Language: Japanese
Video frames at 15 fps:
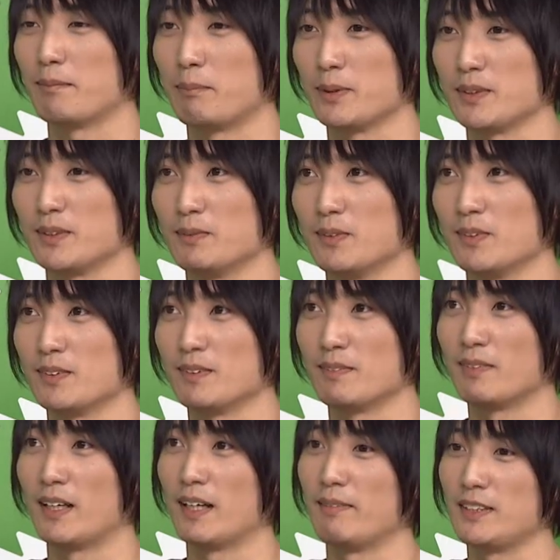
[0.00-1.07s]
僕も
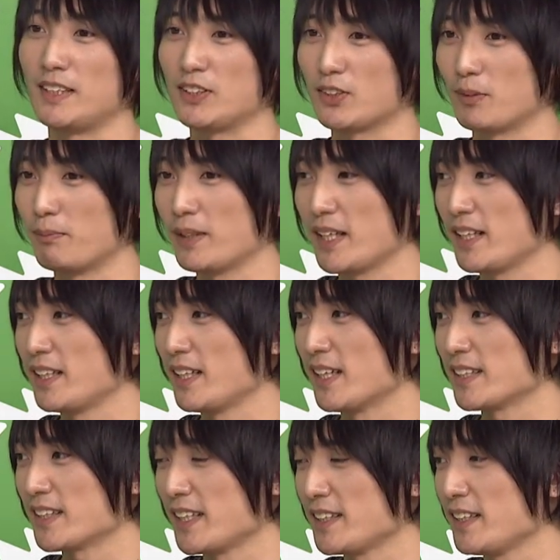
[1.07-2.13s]
シリコンバレーで
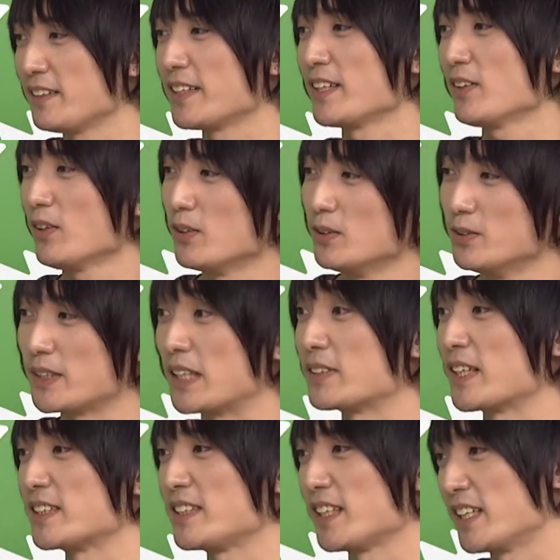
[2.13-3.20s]
働いてるけどうかう
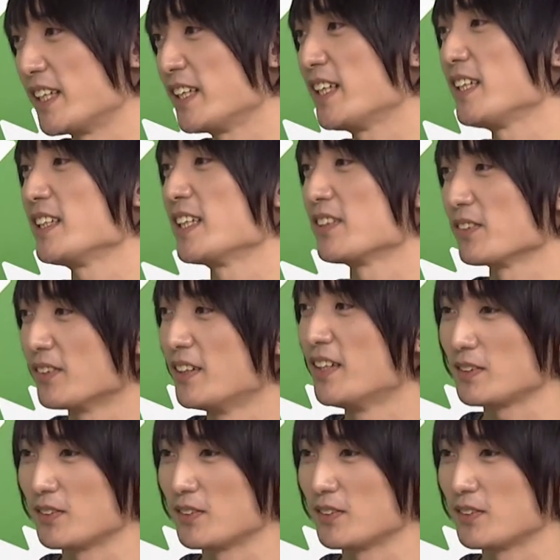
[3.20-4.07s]
かしてられないだと、うん、